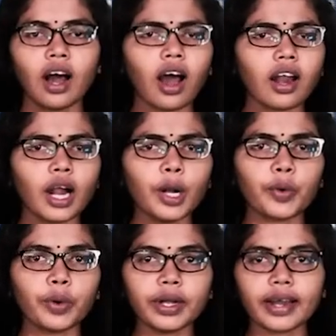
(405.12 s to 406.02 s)
ஆனால்
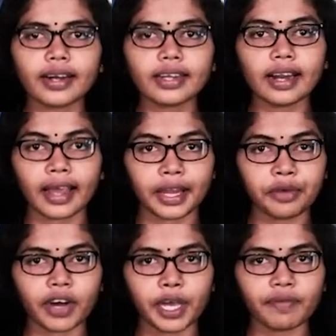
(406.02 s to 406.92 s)
உள்நாட்டில்
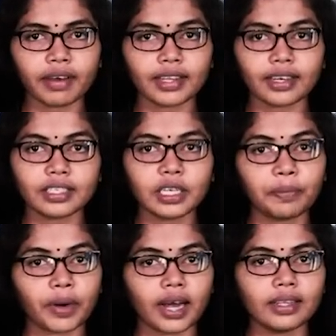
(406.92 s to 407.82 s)
எரிவாயு வர்த்தகத்துக்கு
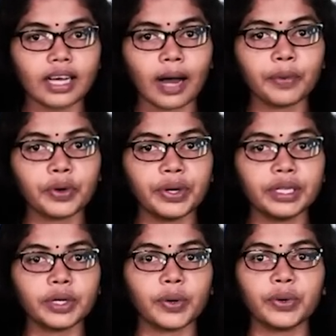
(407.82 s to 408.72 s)
பாதுகாப்பு
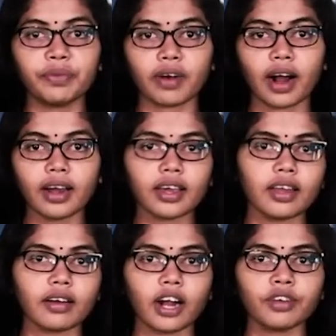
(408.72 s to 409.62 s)
கொடுத்த ஒரு வாடகை
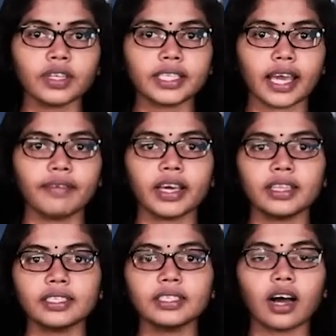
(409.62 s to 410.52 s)
இராணுவத்தை
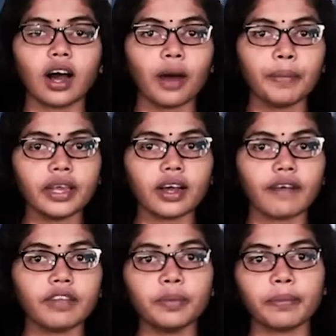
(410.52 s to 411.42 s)
வைத்து
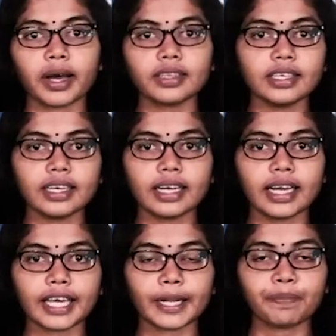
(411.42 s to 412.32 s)
ஆப்பிரிக்காவிலும் மத்திய
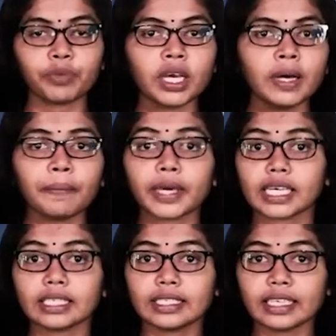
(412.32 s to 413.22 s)
கிழக்கிலும்
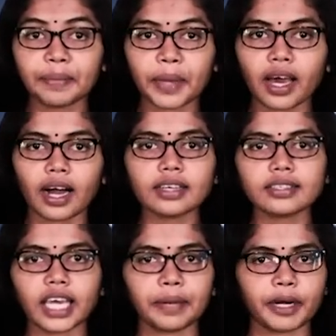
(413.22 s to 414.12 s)
மிக திறமையாக
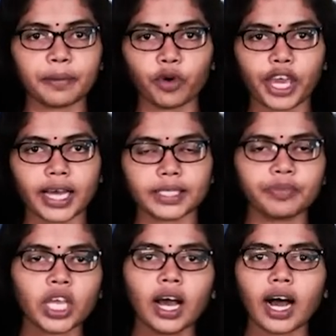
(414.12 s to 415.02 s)
செயற்பட முடியாது
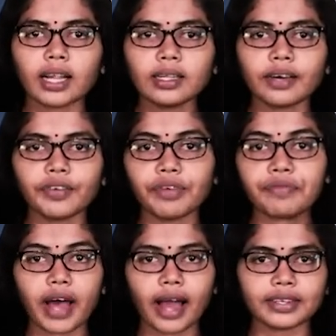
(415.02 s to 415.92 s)
அது தவிர
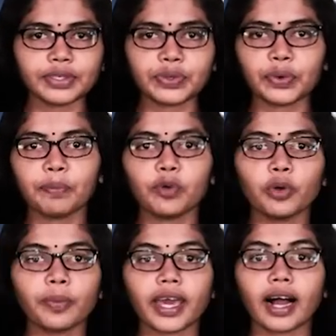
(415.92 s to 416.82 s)
வேக்னர் குரூப்
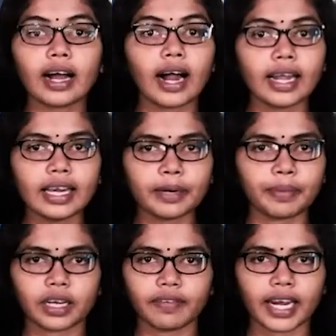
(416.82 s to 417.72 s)
முழுமையாக
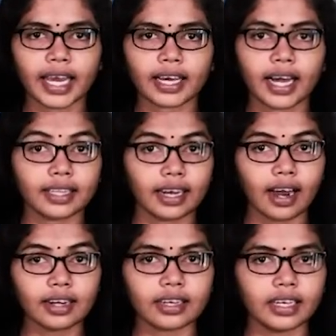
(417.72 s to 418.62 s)
அழிக்கப்படவில்லை அதன்
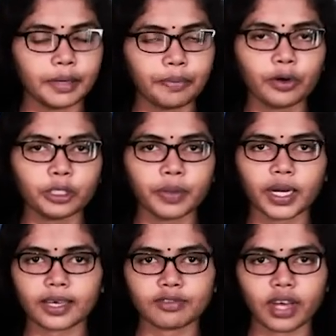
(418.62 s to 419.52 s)
ஆட்கள் இப்போதும்
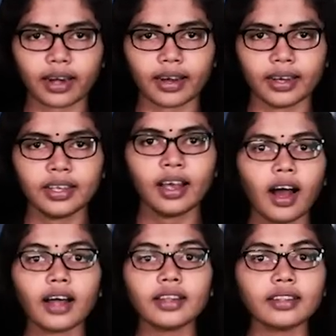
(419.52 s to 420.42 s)
இருக்கின்றார்கள்
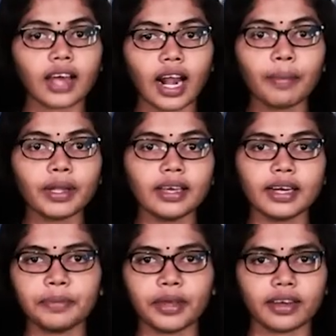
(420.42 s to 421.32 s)
அதன்
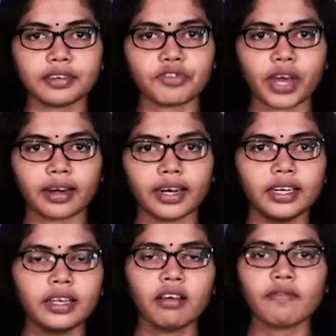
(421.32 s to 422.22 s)
தளபதிகளும்
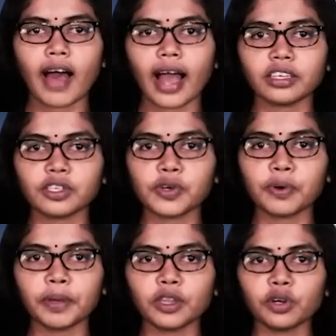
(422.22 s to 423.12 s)
இருக்கின்றார்கள் வேக்னர்
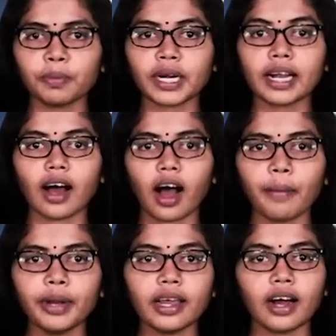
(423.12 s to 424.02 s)
குரூப்பின் துருப்புகள்
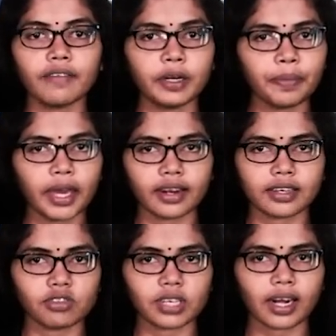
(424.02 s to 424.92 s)
ஆப்பிரிக்காவிலும்
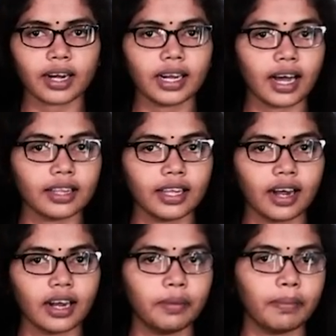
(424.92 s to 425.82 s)
இருக்கின்றார்கள்
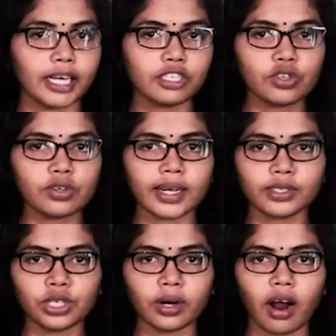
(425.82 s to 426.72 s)
அதனால் மற்றொரு
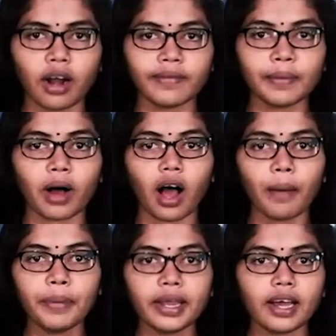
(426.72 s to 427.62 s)
ரஷ்ய ராணுவம்
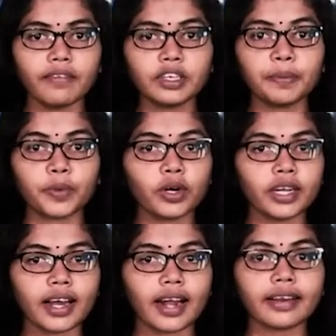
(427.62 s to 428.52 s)
ஆப்பிரிக்காவுக்கு
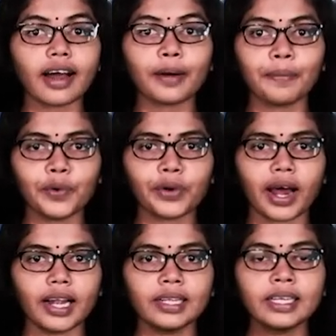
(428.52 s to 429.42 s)
போட்டியாளராக போனால்